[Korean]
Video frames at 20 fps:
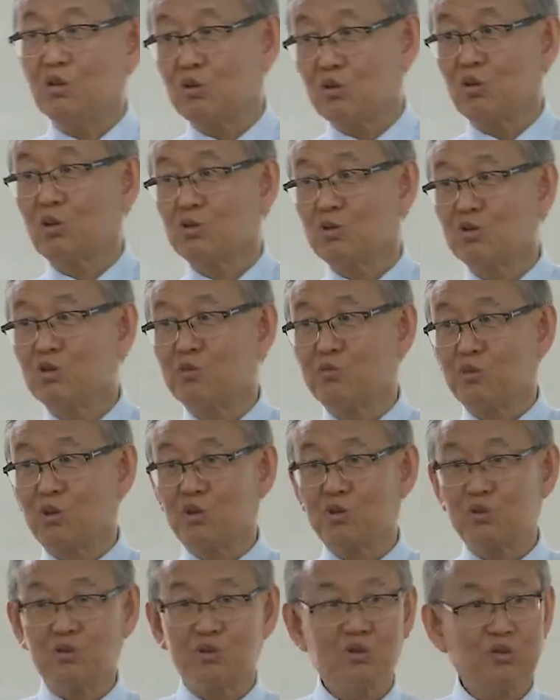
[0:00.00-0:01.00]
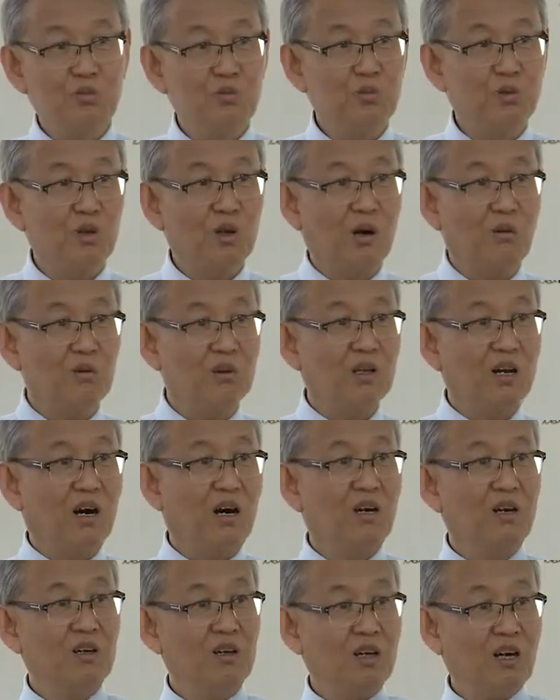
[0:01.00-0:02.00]
교수님도 필요하면
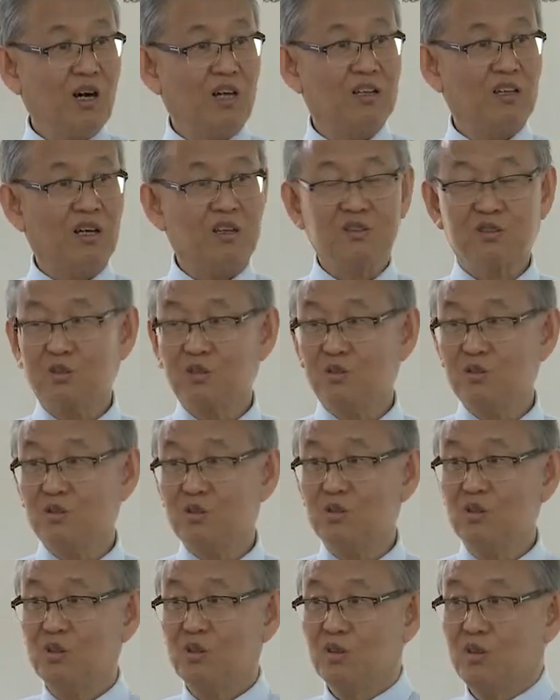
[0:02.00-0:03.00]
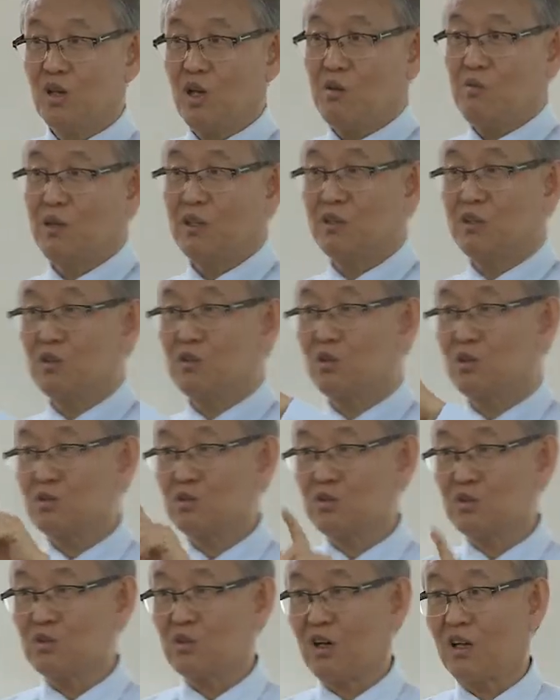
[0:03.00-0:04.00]
내가 갖다가 쓰고 MIT
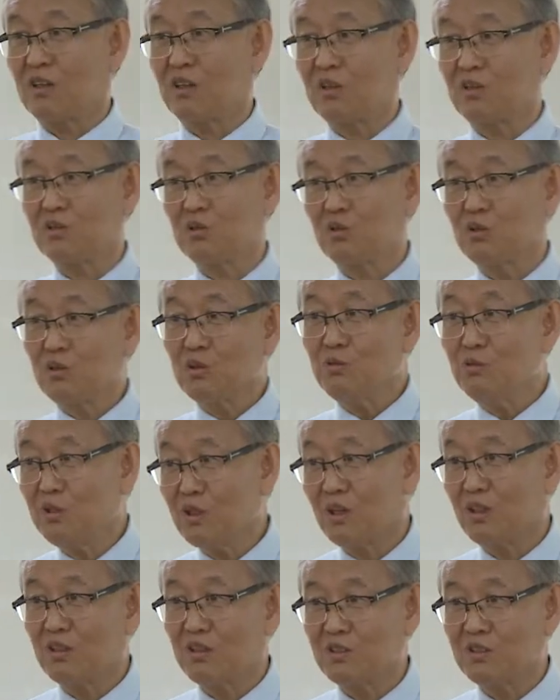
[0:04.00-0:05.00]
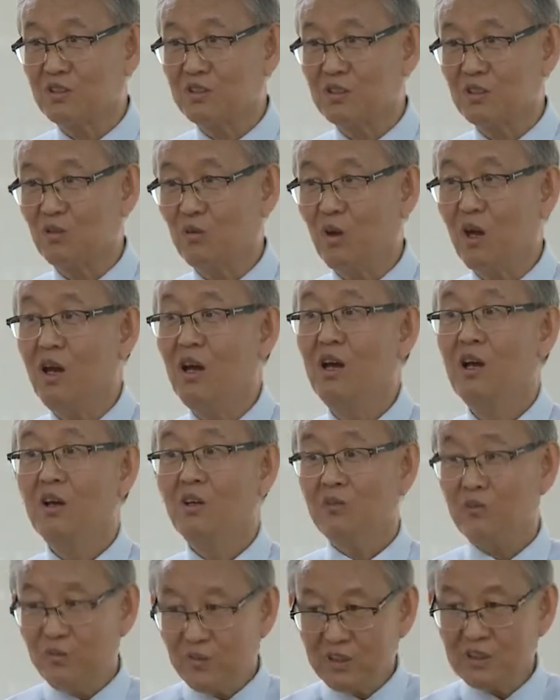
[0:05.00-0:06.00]
교수도 갖다 쓰고 이러면 되는 것이지. 왜
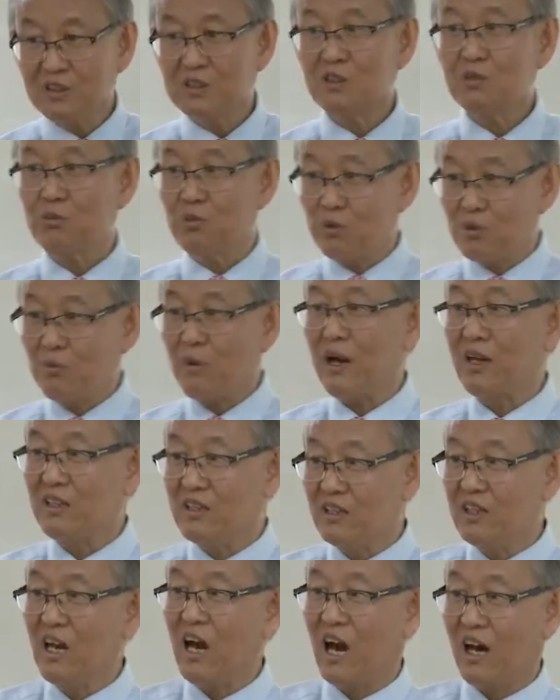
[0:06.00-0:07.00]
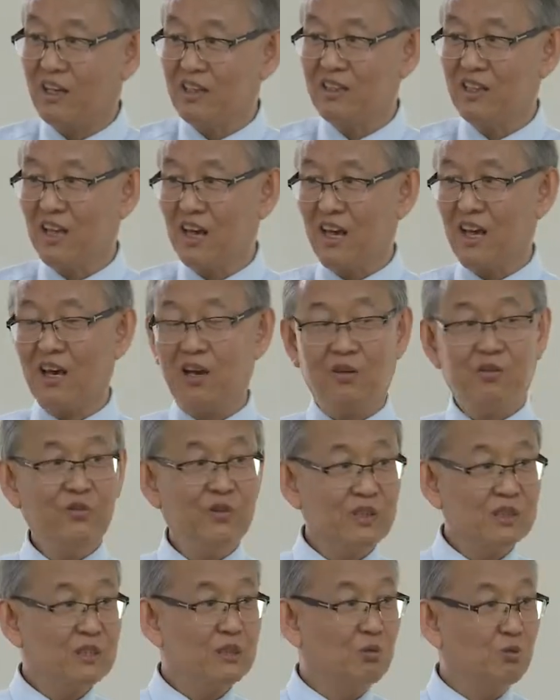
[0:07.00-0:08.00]
fixed provide야 하는데
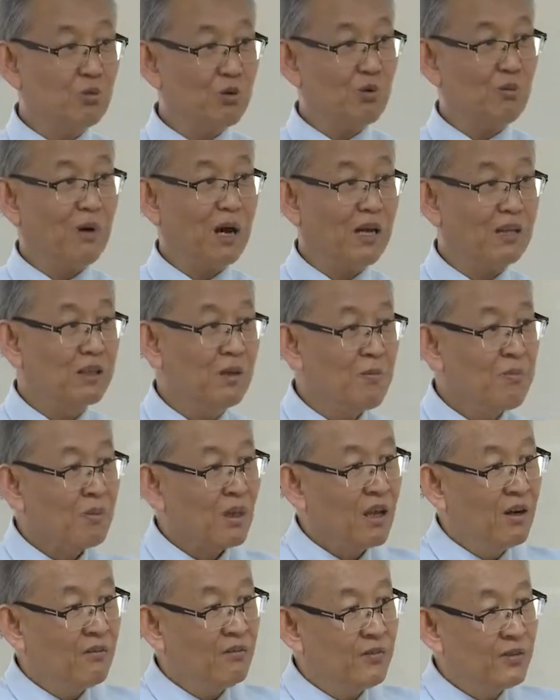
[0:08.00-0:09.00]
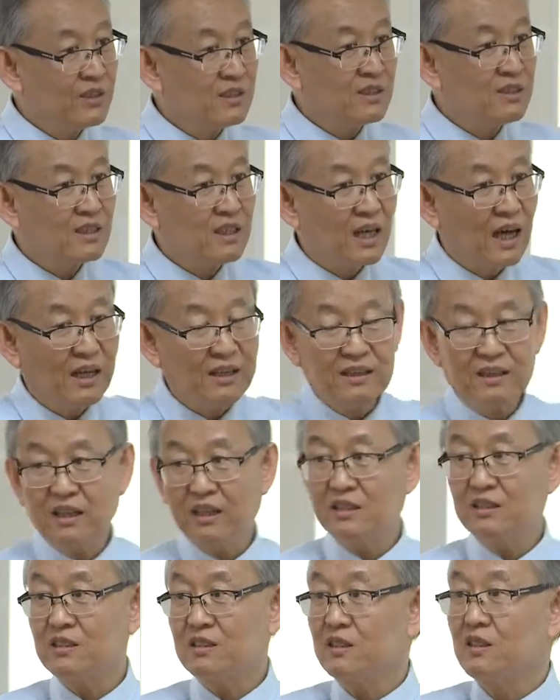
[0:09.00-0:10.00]
fixed provide, fixed
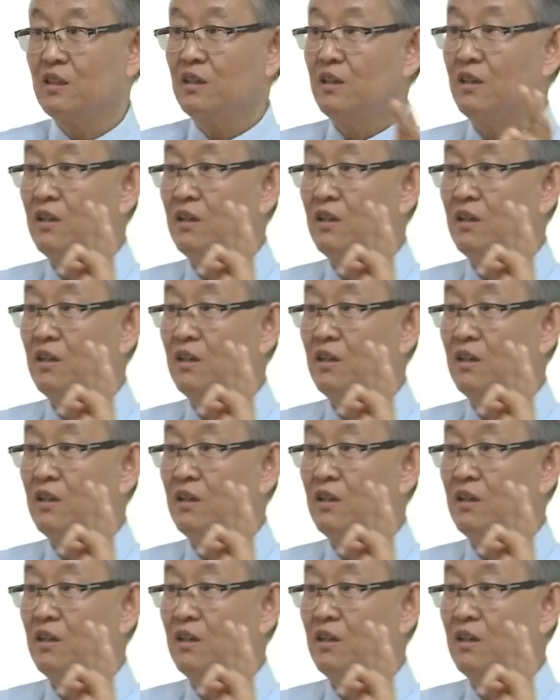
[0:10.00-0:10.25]
content,